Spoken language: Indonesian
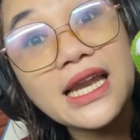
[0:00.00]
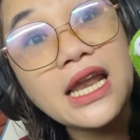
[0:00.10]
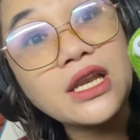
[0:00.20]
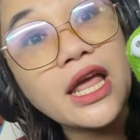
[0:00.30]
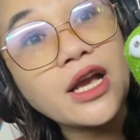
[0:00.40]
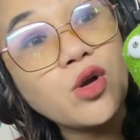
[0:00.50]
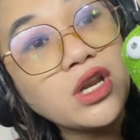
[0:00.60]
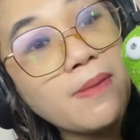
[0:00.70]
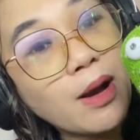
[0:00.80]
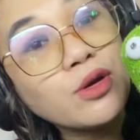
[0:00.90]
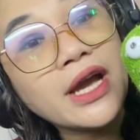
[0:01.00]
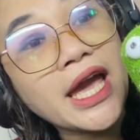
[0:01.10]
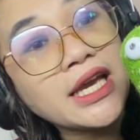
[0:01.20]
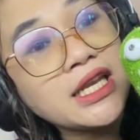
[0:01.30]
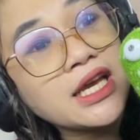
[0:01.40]
ya dari Lego dibangun
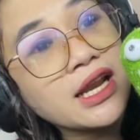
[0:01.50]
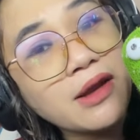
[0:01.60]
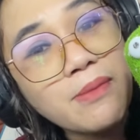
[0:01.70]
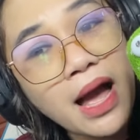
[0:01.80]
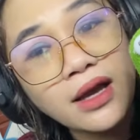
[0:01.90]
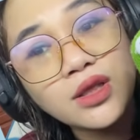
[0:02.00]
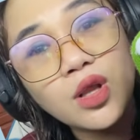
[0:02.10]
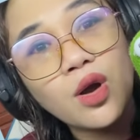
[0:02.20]
kayak gini keren banget